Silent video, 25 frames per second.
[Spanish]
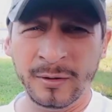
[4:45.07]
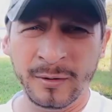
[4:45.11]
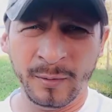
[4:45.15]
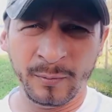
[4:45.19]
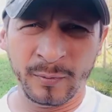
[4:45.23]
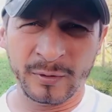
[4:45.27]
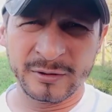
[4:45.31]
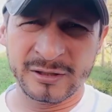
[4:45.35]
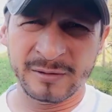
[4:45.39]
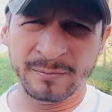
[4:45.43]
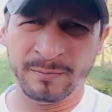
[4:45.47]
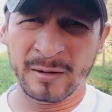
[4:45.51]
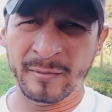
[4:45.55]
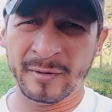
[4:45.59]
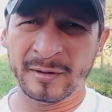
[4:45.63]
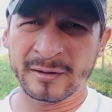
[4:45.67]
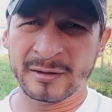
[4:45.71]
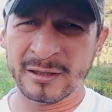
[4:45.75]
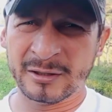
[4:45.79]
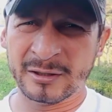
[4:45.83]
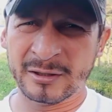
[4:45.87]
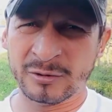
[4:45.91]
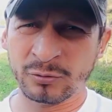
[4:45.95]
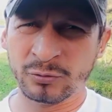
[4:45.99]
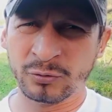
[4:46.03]
pues
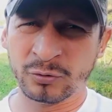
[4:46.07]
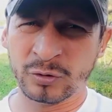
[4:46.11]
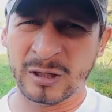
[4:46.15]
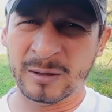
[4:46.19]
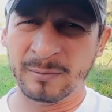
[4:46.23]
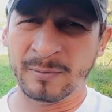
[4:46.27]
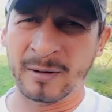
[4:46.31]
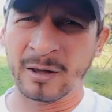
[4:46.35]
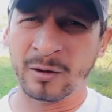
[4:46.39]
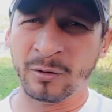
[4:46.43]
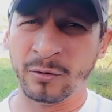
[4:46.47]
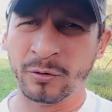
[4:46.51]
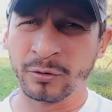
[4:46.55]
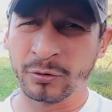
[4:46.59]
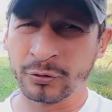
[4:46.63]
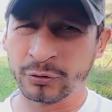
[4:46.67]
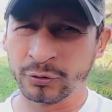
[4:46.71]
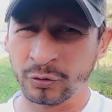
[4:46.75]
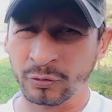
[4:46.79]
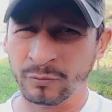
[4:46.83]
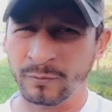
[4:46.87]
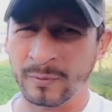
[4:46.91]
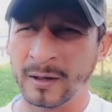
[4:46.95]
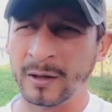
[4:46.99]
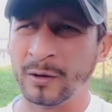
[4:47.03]
simplemente es un timador,
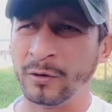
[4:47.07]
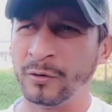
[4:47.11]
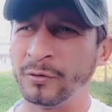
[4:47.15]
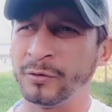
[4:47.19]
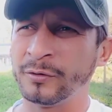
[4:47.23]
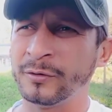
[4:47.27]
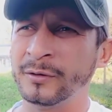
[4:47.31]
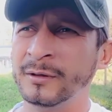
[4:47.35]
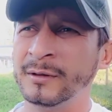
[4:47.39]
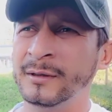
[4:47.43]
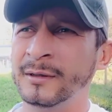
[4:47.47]
tumbador,